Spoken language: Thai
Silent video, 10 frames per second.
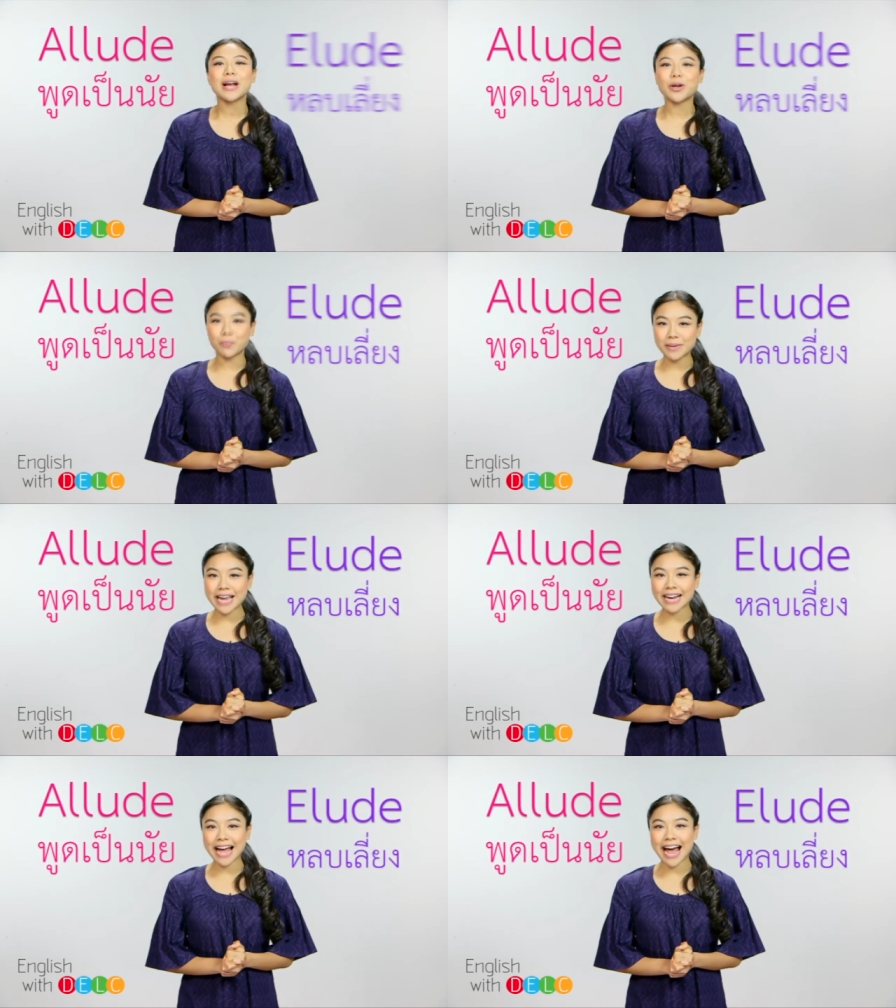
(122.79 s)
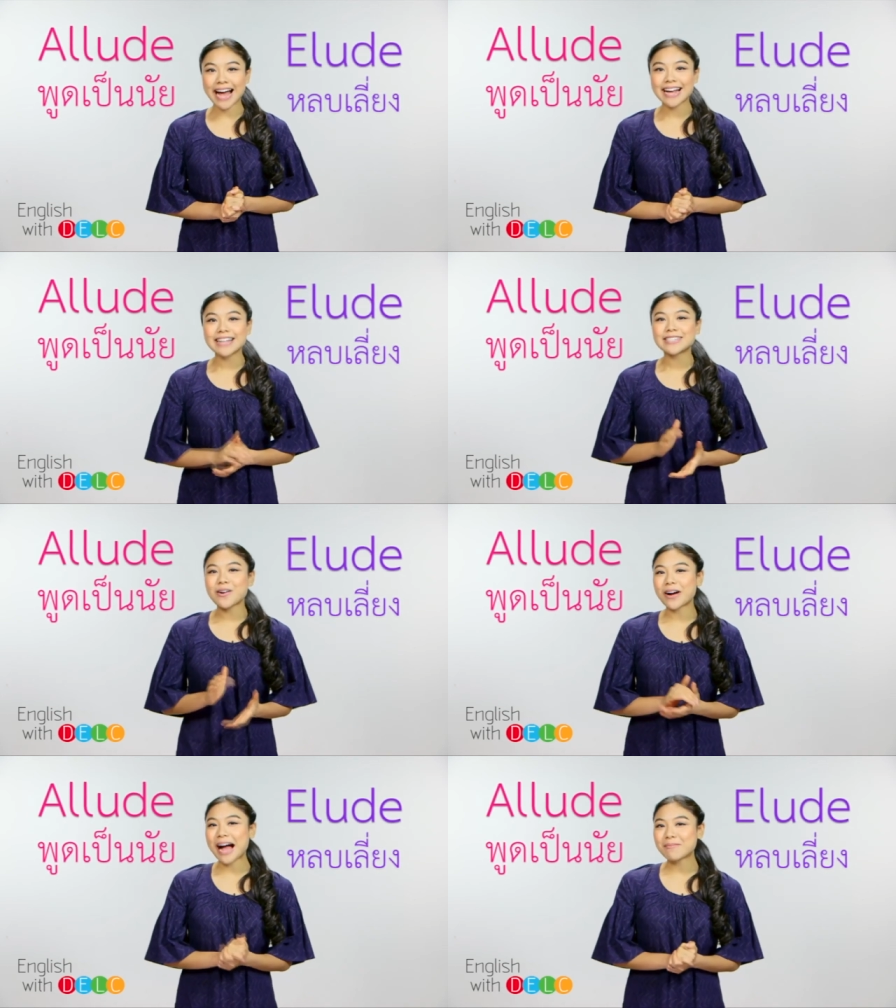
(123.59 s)
หลบเลี่ยงค่ะสอง
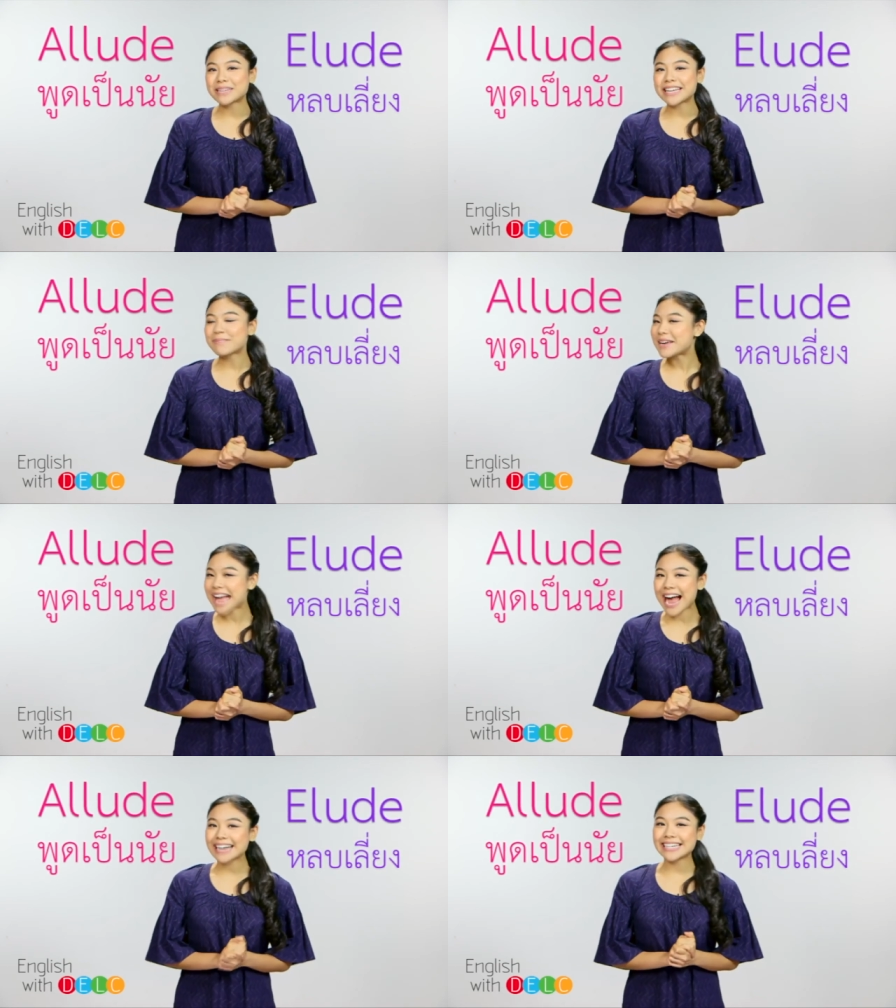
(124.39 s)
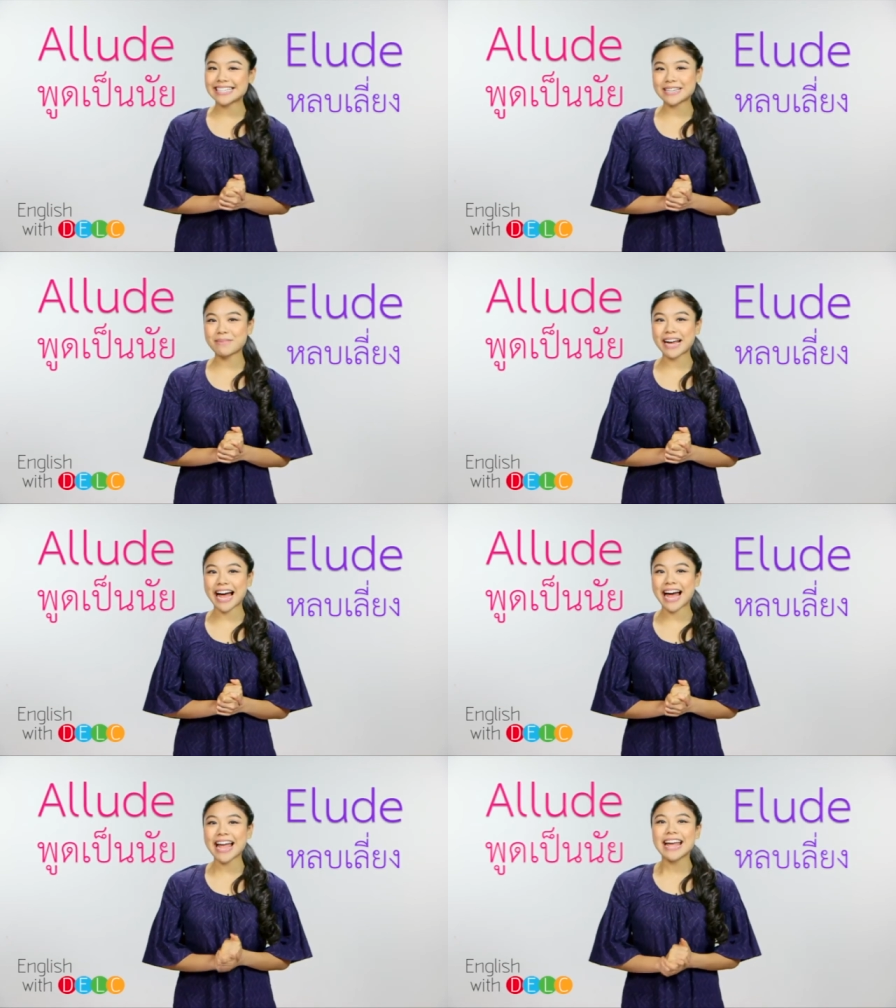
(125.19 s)
คำนี้ไม่ยากกันเลยใช่ไหมคะ
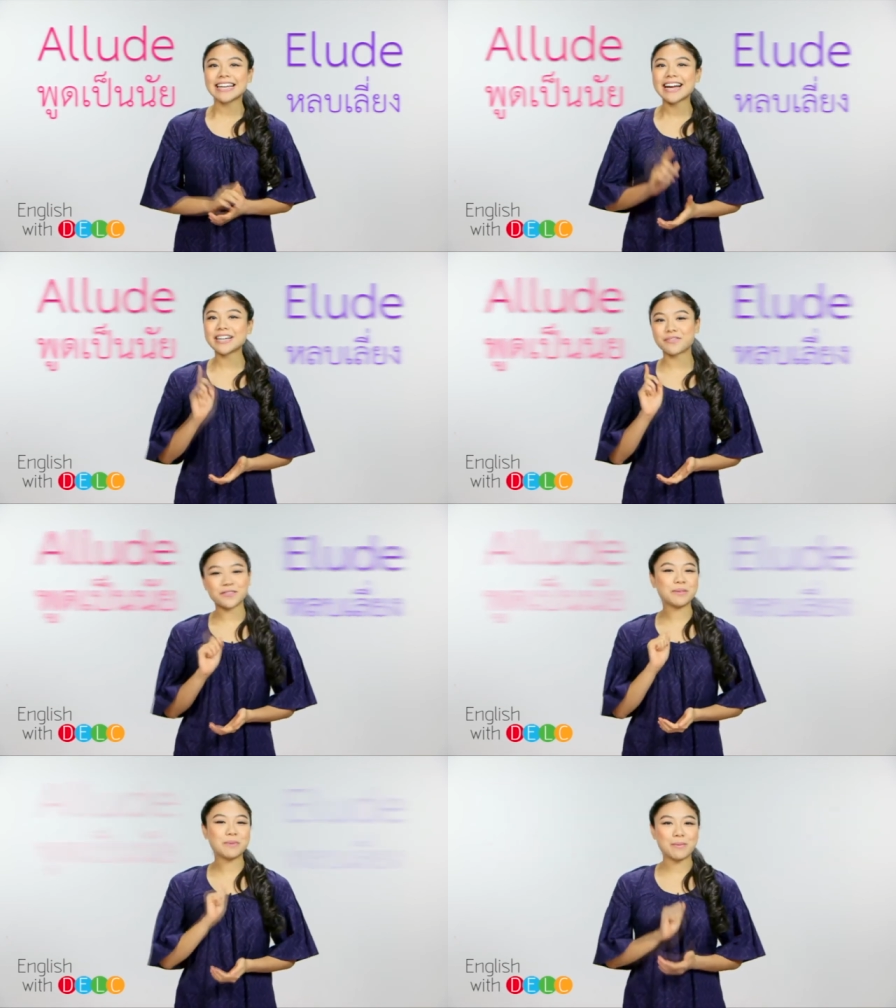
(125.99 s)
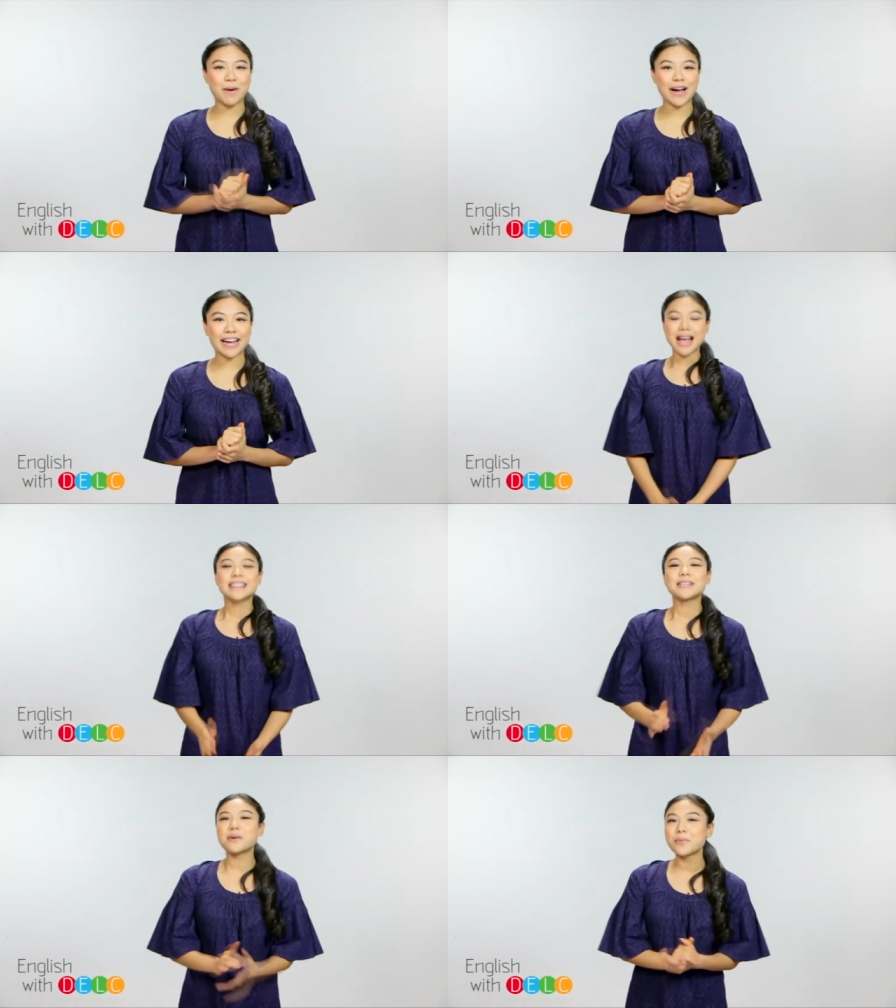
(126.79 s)
ถ้าเกิดฝึกบ่อยๆ
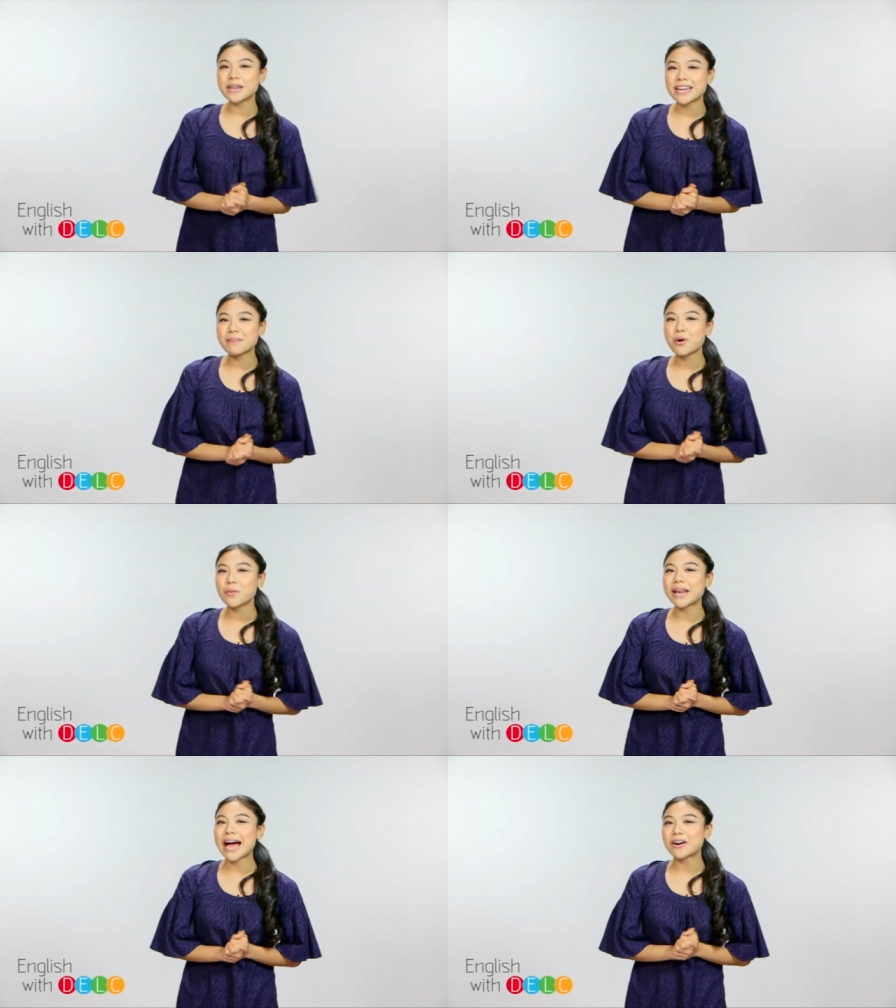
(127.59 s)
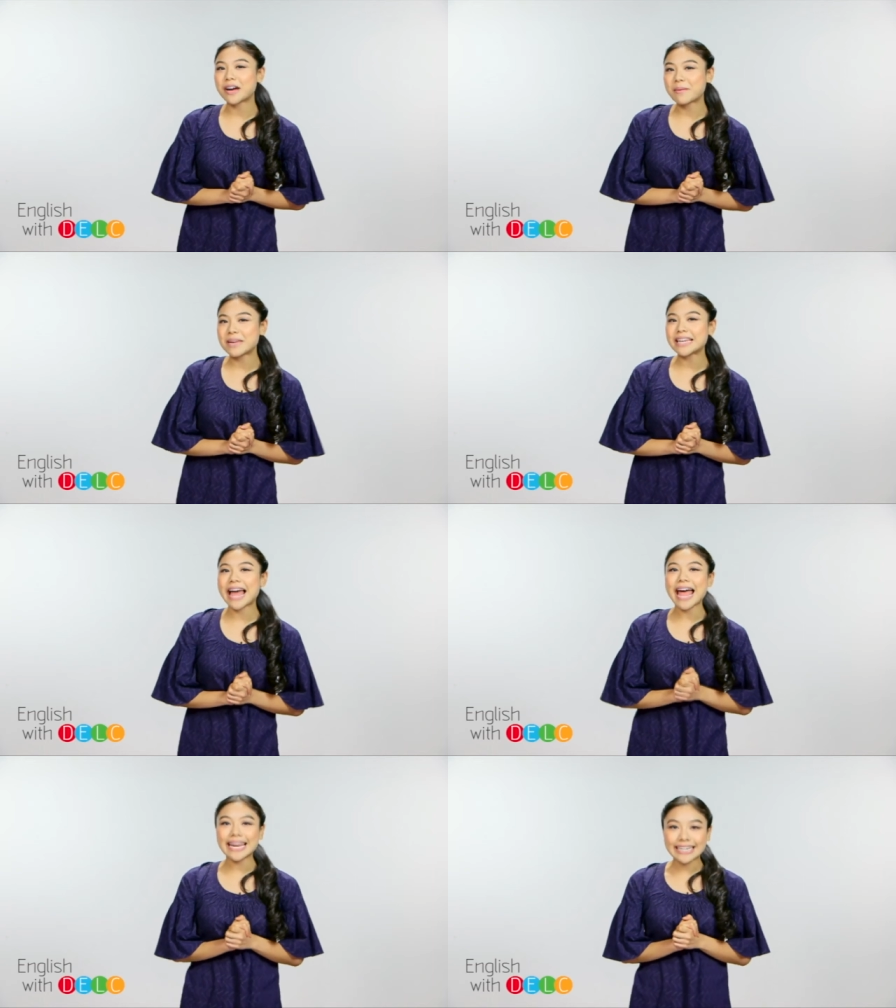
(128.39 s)
สำหรับวันนี้หมดเวลาของเอมี่และ
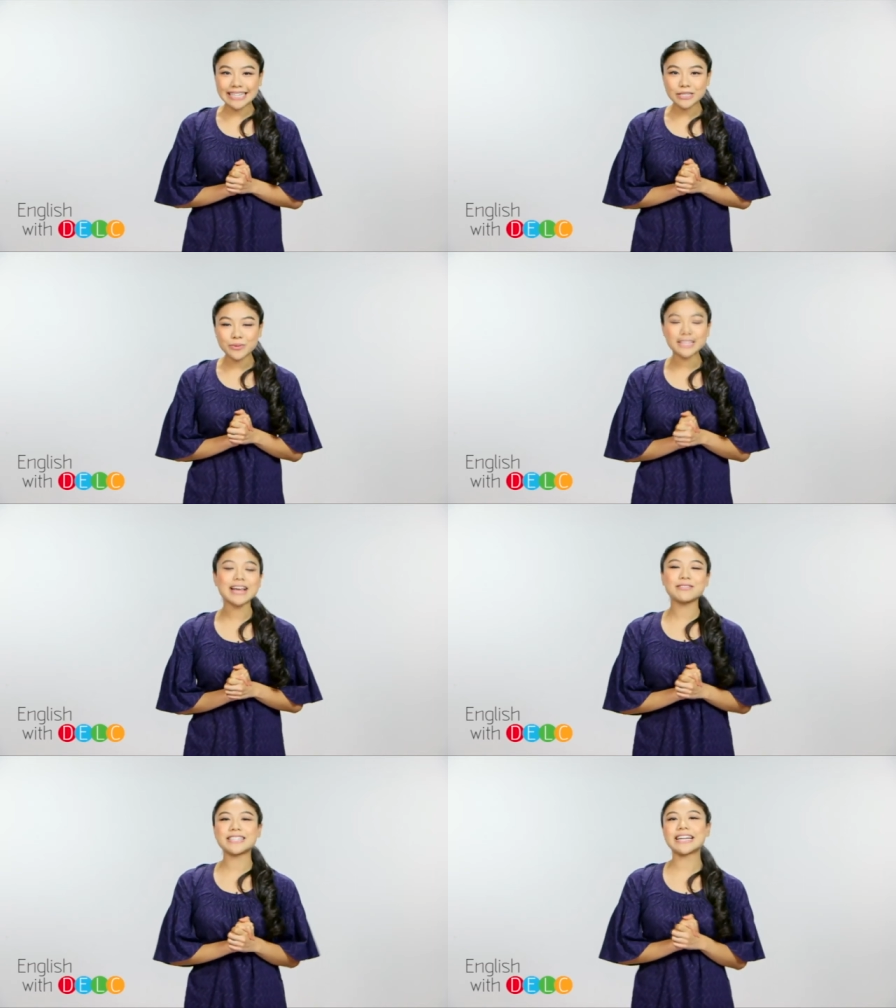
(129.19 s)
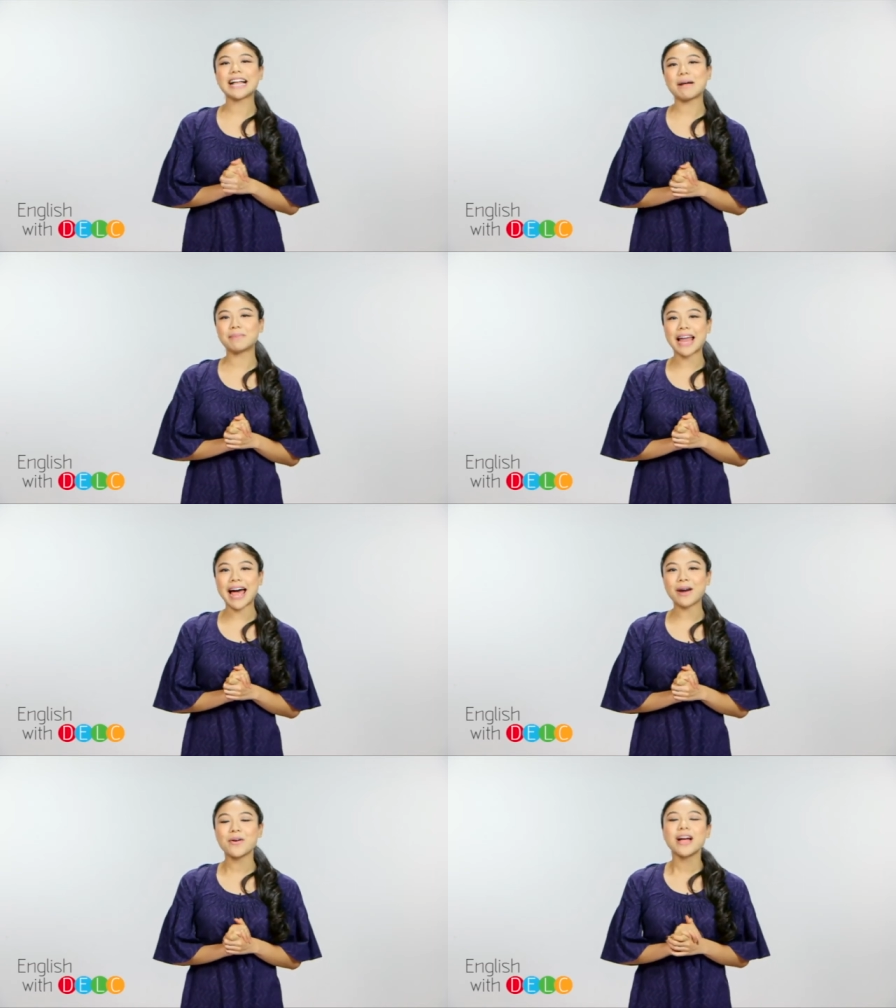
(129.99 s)
English with d e l C Club แล้ว